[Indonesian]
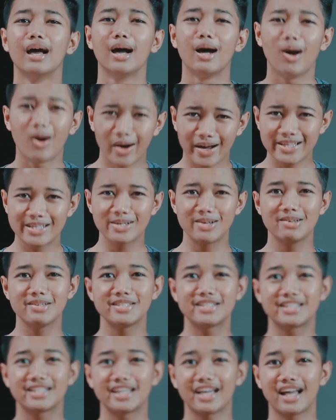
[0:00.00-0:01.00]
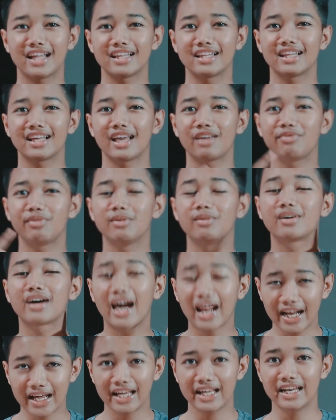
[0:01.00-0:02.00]
Oke cuy, sekian review kali
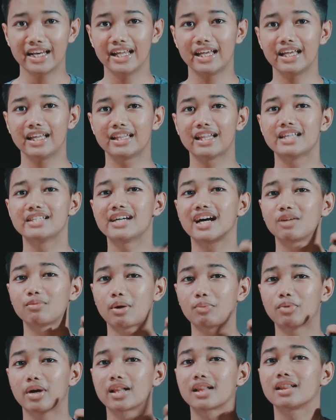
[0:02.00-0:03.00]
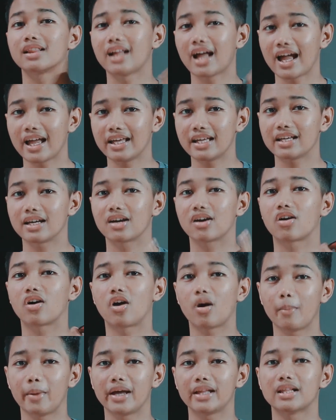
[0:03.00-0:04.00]
ini. Jangan lupa buat like,
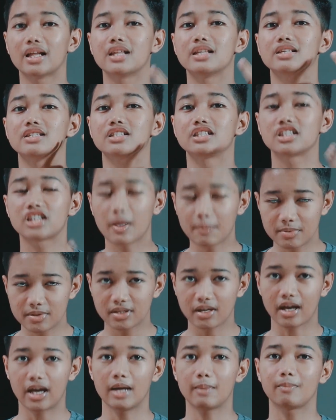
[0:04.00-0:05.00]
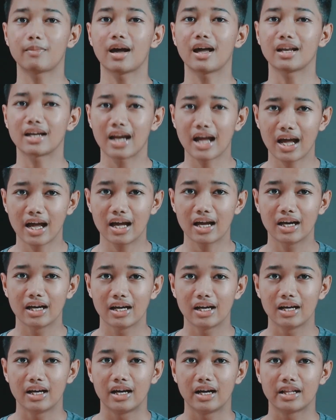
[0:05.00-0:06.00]
komen, dan subscribe karena
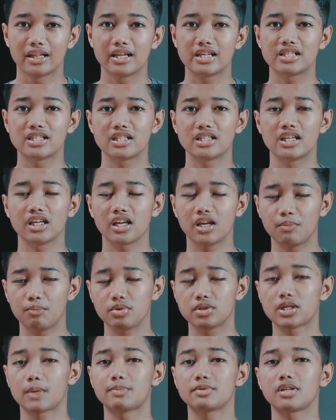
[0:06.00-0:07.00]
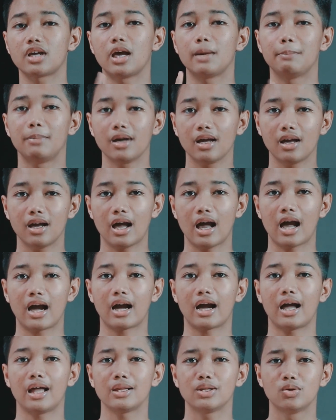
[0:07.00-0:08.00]
di 1000 subscriber akan
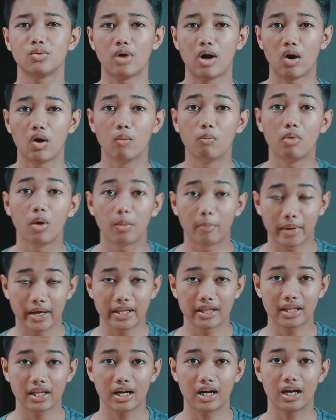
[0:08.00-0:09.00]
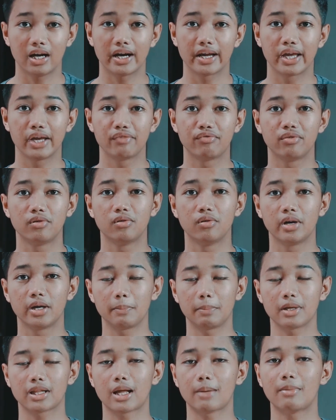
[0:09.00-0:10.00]
gua umumin uh, eh, giveaway
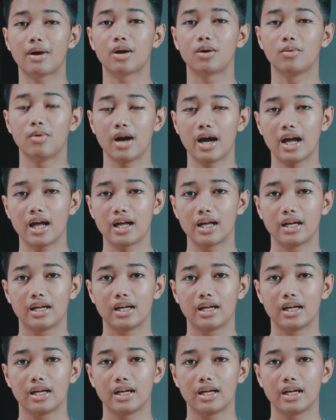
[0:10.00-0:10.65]
pertama gua.